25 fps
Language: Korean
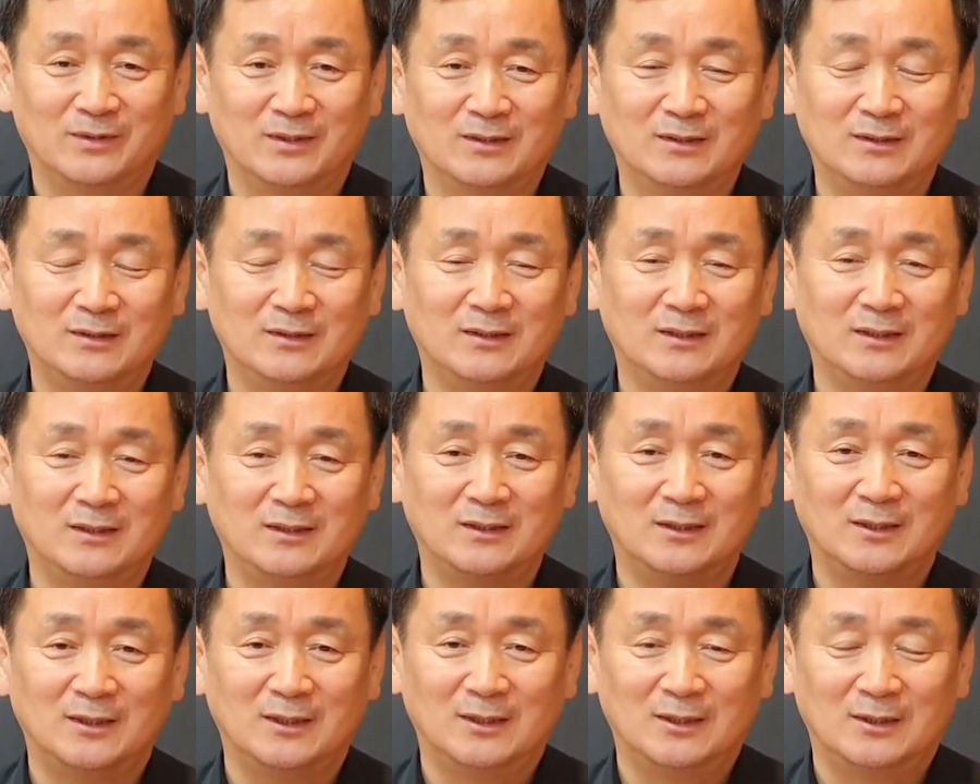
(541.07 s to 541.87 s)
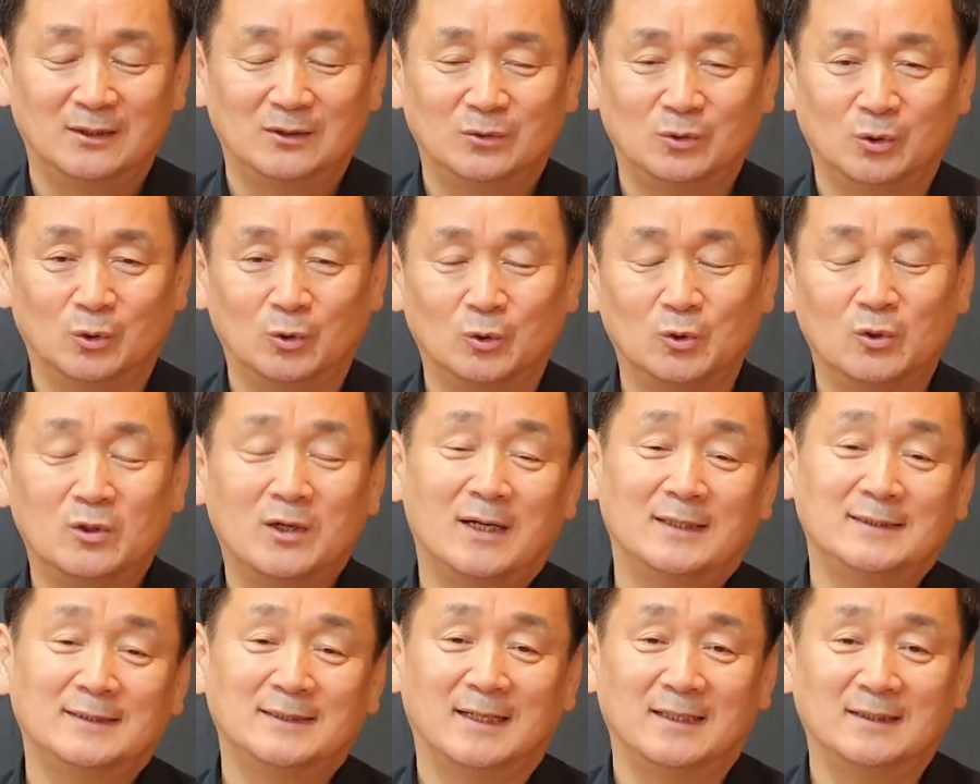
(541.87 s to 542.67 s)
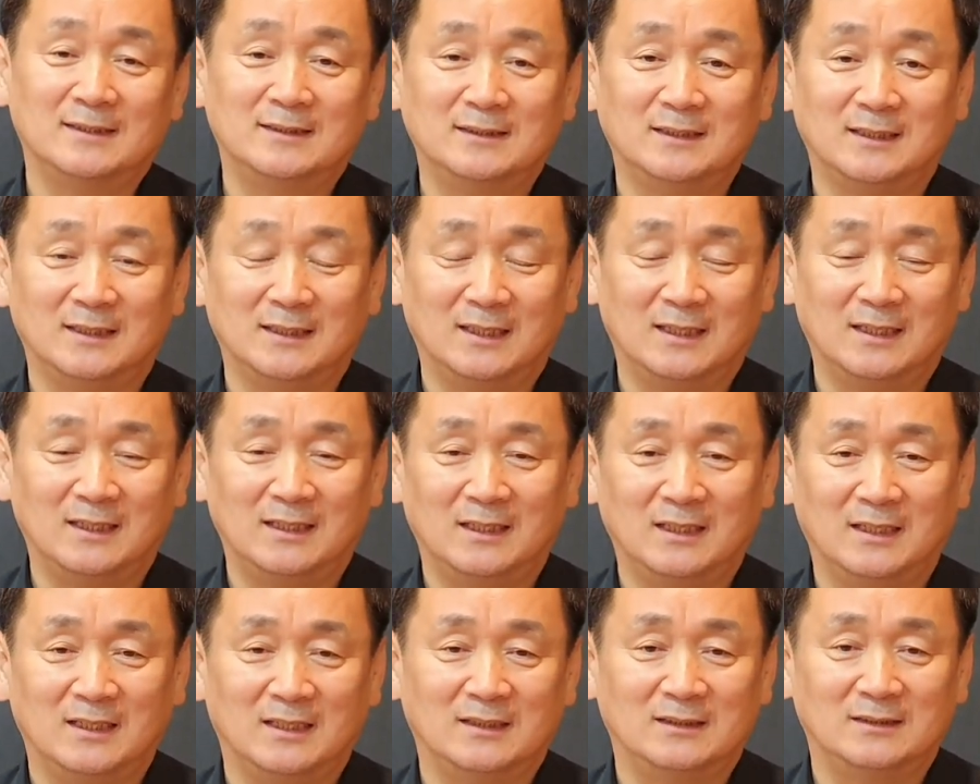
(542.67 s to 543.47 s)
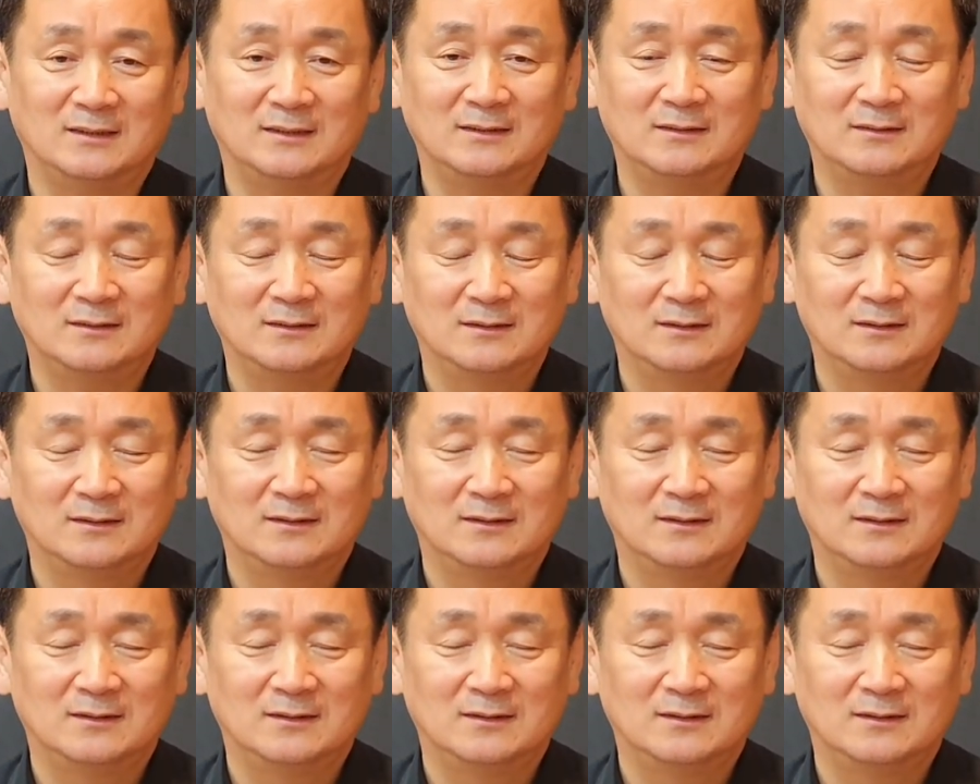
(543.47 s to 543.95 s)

그러나 노동하지 않는 인간에게는